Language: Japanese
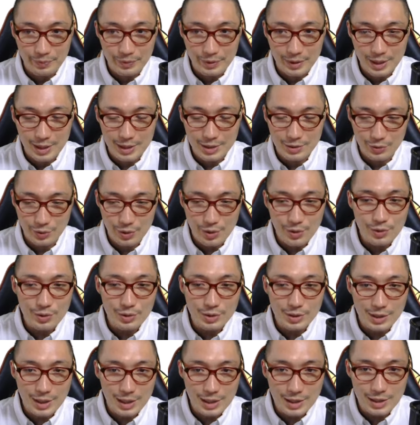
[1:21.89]
で、それを
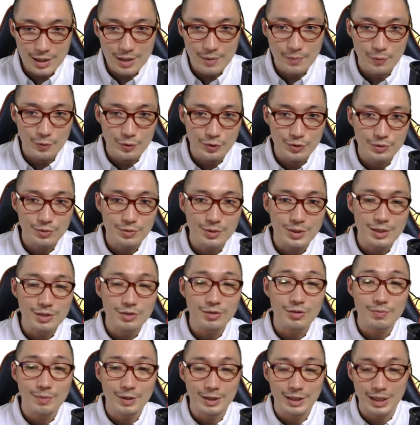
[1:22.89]
使って
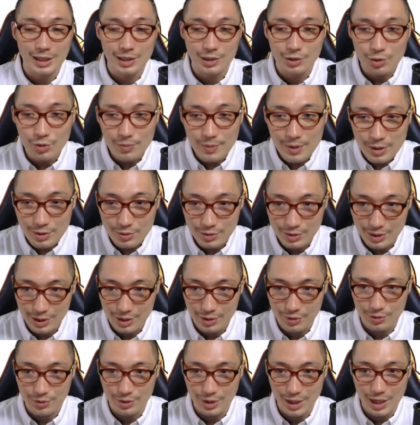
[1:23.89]
ボスクエストにまた挑めるって
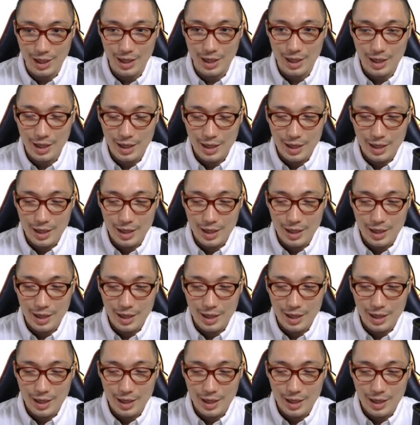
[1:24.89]
いうね。